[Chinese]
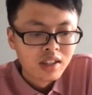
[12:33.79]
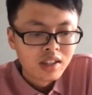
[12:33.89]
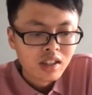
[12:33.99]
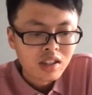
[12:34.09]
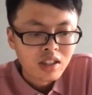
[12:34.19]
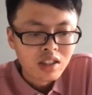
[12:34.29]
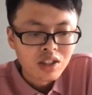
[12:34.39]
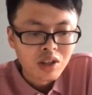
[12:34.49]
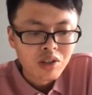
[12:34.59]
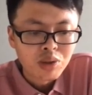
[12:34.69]
第四是
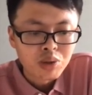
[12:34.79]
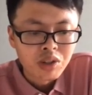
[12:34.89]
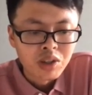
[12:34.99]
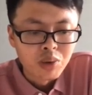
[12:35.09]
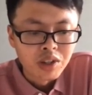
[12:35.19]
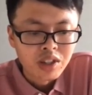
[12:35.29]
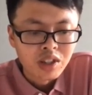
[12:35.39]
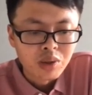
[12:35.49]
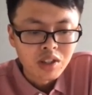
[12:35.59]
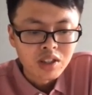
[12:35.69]
交易处理逻辑
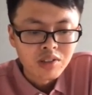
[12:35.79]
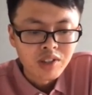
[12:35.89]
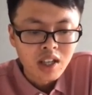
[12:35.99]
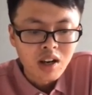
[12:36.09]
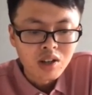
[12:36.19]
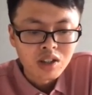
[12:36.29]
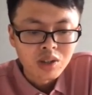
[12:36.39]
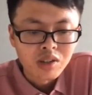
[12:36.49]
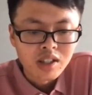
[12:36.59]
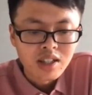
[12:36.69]
通常是非常耗时，
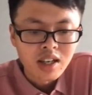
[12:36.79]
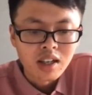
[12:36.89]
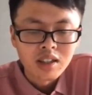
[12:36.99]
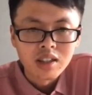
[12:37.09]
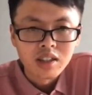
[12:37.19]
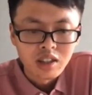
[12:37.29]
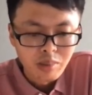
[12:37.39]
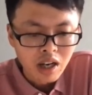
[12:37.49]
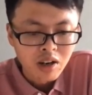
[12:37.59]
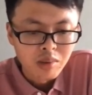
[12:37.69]
通常在一
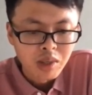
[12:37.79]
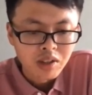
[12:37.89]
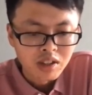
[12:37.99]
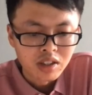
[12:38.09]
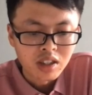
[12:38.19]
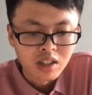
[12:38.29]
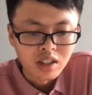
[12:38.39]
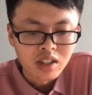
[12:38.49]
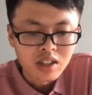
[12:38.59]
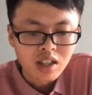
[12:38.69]
百毫秒以上，可
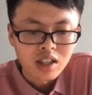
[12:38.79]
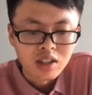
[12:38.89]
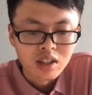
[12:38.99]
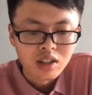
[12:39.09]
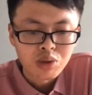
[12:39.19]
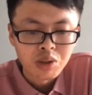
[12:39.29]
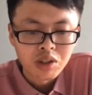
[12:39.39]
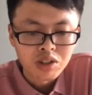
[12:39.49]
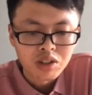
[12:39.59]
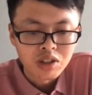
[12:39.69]
能更长。那需
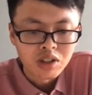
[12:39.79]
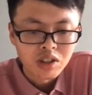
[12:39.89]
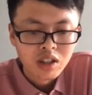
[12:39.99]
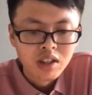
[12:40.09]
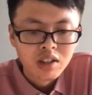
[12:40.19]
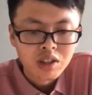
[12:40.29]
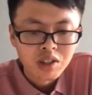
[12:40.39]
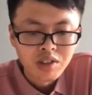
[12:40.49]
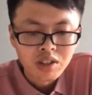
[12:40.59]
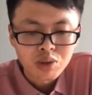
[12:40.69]
要支持
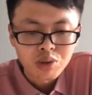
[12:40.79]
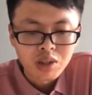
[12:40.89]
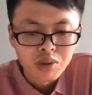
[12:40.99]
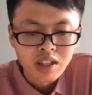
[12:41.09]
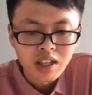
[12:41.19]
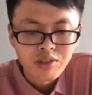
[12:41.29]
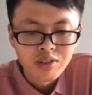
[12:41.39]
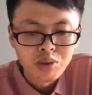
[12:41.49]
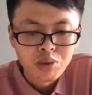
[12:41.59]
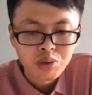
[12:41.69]
消费者数量远大于
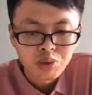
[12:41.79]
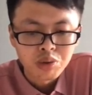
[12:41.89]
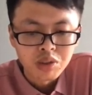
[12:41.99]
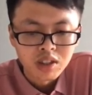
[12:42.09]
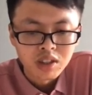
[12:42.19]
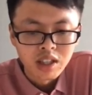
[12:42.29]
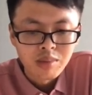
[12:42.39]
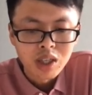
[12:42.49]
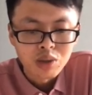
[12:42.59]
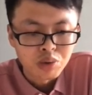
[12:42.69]
分区数，来
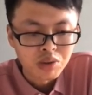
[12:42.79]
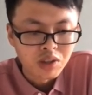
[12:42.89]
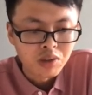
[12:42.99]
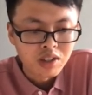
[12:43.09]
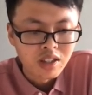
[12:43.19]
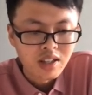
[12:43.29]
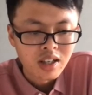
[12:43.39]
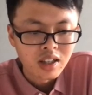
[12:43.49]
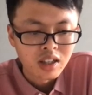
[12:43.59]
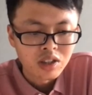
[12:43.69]
满足这种生
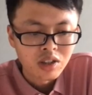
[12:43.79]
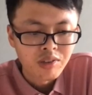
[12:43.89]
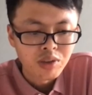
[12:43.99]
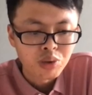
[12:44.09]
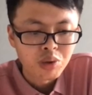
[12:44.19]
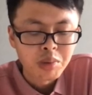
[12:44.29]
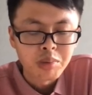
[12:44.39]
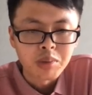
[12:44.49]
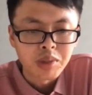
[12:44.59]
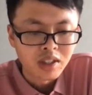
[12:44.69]
产和消费数量不
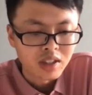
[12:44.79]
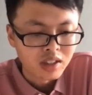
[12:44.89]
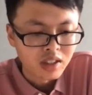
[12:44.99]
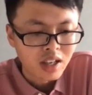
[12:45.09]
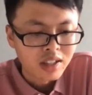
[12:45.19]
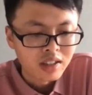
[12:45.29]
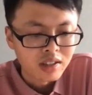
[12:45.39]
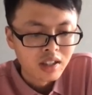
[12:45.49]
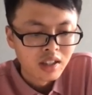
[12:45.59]
匹配的这个场景。